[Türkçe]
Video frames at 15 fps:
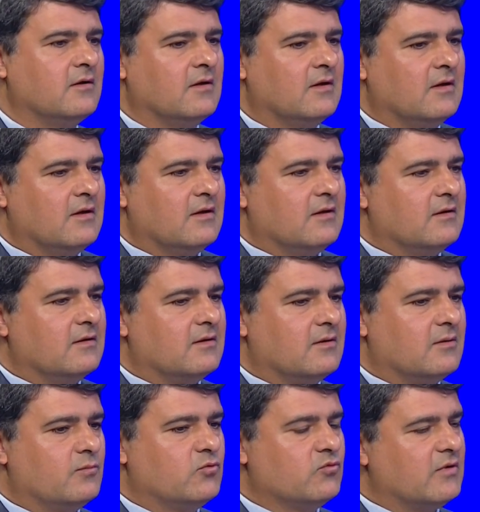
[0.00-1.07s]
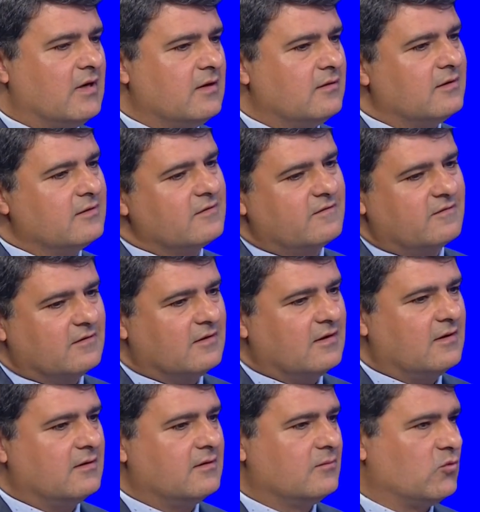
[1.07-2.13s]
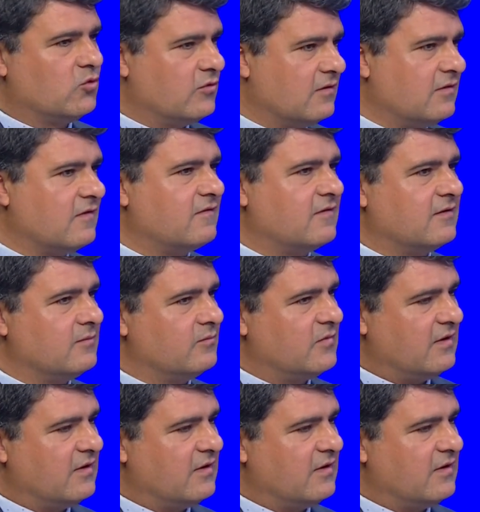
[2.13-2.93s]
Hı hı. E, bunlar arasında moda tasarım,